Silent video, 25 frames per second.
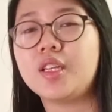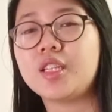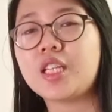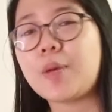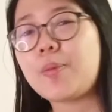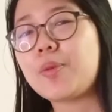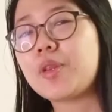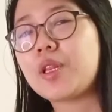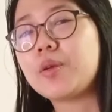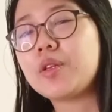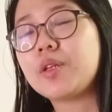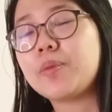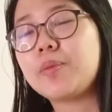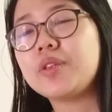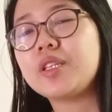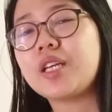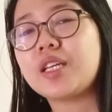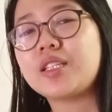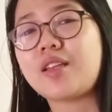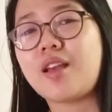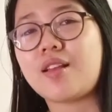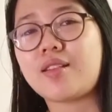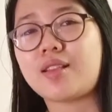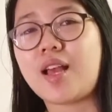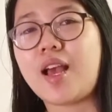Tapi
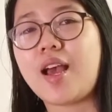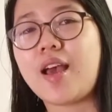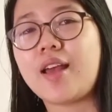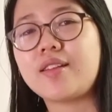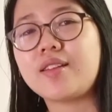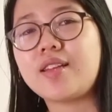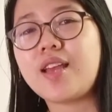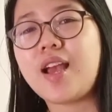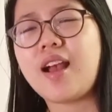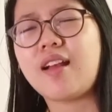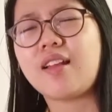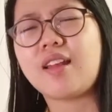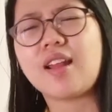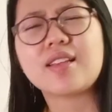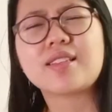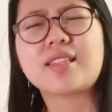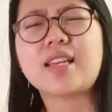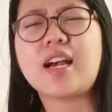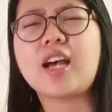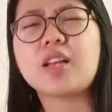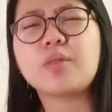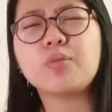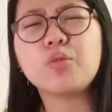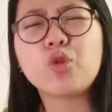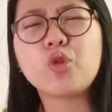teman-teman kenyataannya Allah
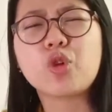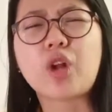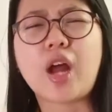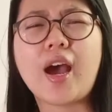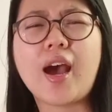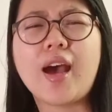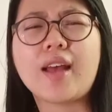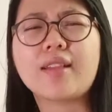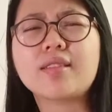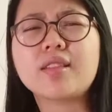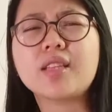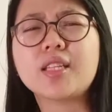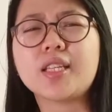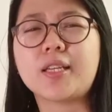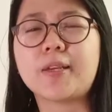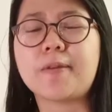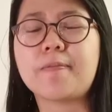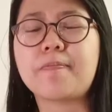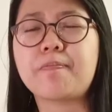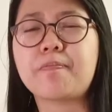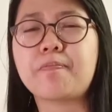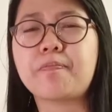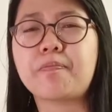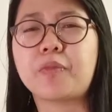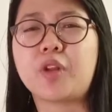sangat murah hati.
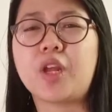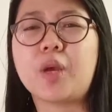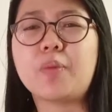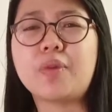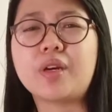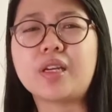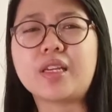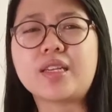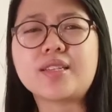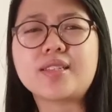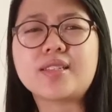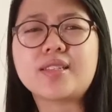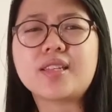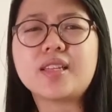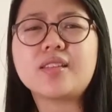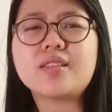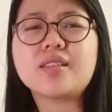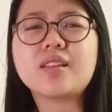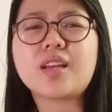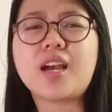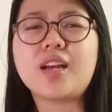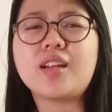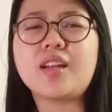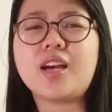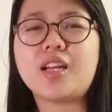Dia
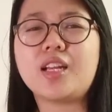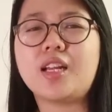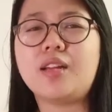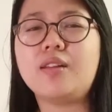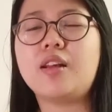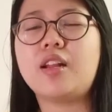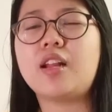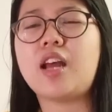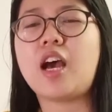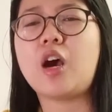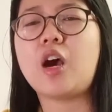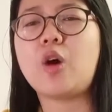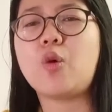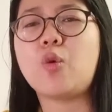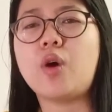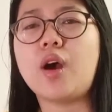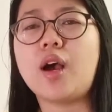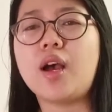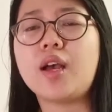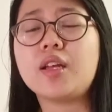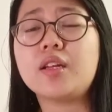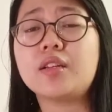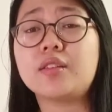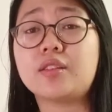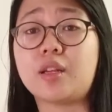mengizinkan Adan dan
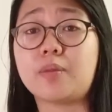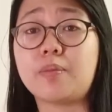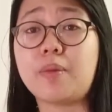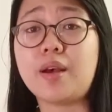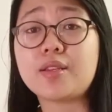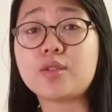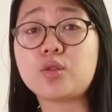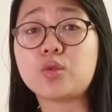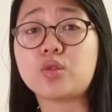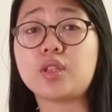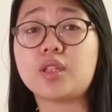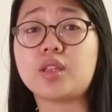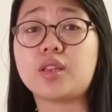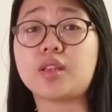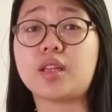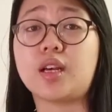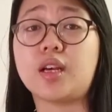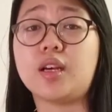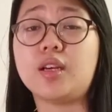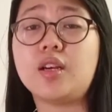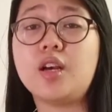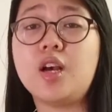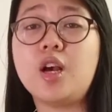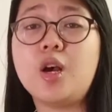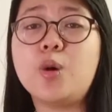Hawa, termasuk
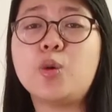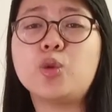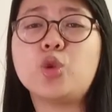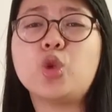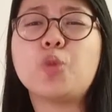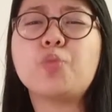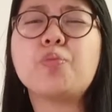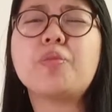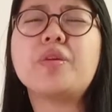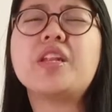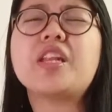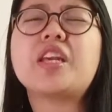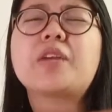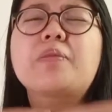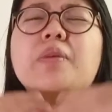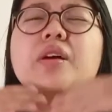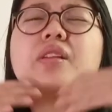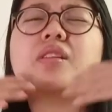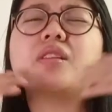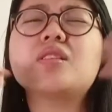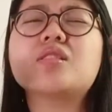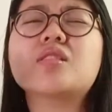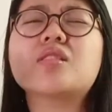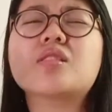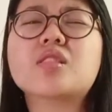kita, untuk
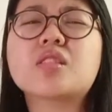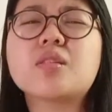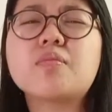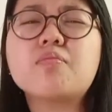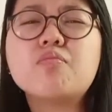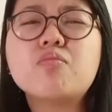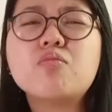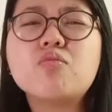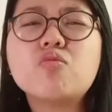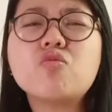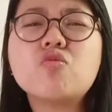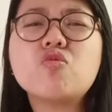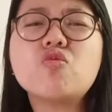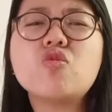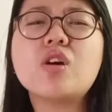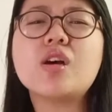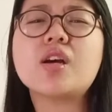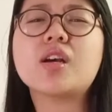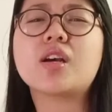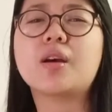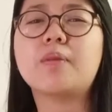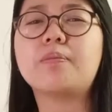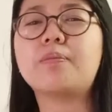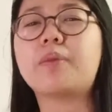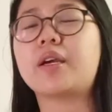menikmati
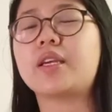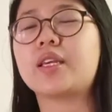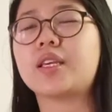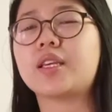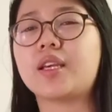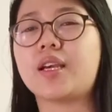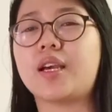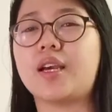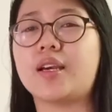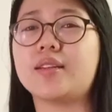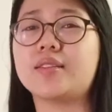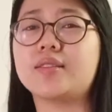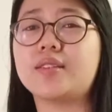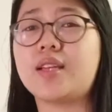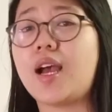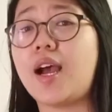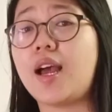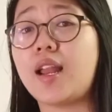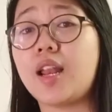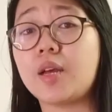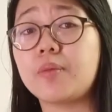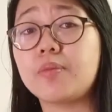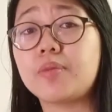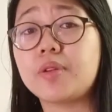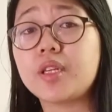semua kebaikan
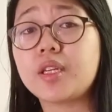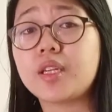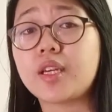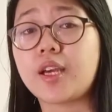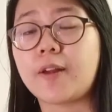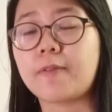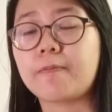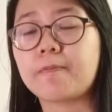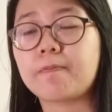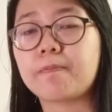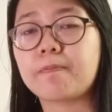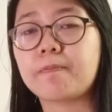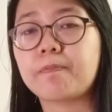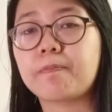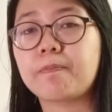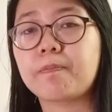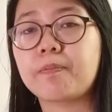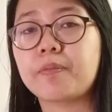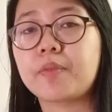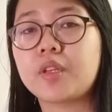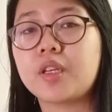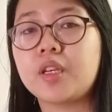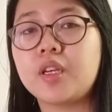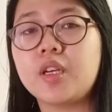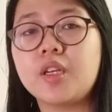yang Allah berikan.
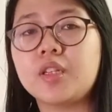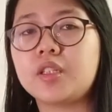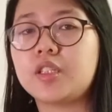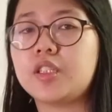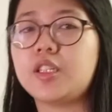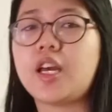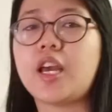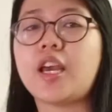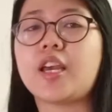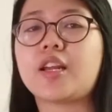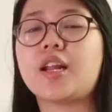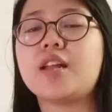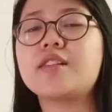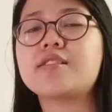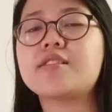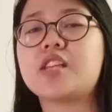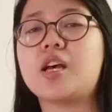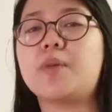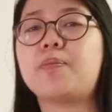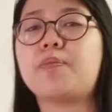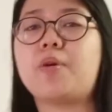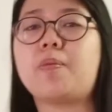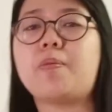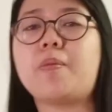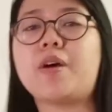Tidak heran
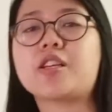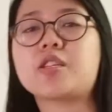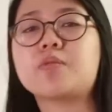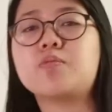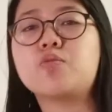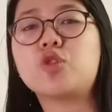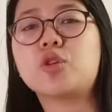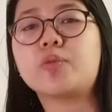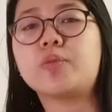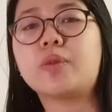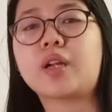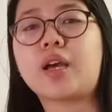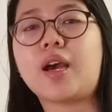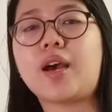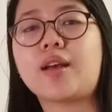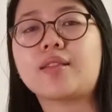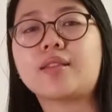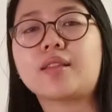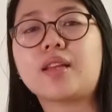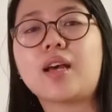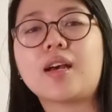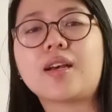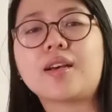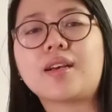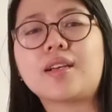sang pemazmur
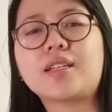berkata,